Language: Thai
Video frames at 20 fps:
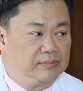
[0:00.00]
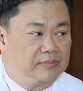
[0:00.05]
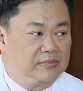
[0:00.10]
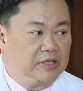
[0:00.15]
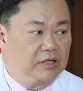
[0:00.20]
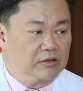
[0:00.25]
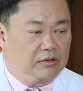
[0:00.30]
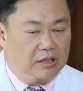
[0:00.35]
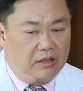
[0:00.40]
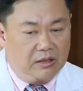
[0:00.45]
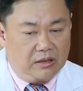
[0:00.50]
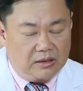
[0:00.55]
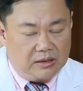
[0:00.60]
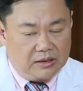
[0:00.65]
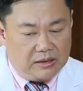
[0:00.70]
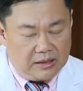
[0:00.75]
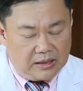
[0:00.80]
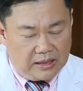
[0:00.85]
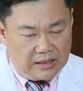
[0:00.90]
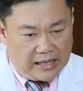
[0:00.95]
แล้วก็จะช่วย
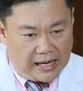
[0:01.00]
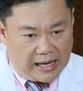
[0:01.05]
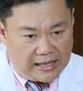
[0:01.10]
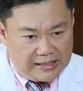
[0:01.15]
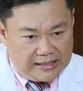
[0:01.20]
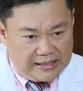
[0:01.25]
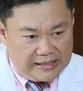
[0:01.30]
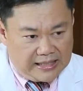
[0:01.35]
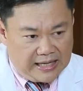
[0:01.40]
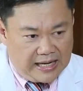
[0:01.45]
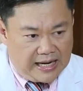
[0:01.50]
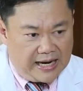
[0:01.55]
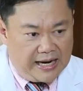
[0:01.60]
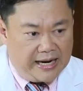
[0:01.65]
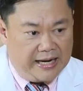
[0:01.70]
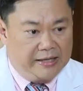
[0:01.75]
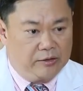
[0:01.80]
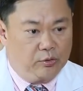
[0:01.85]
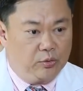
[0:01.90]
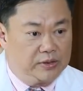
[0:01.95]
ได้หลังกินอาหา
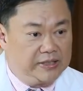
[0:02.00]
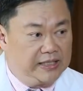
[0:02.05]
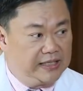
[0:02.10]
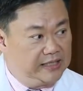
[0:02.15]
รควรจะ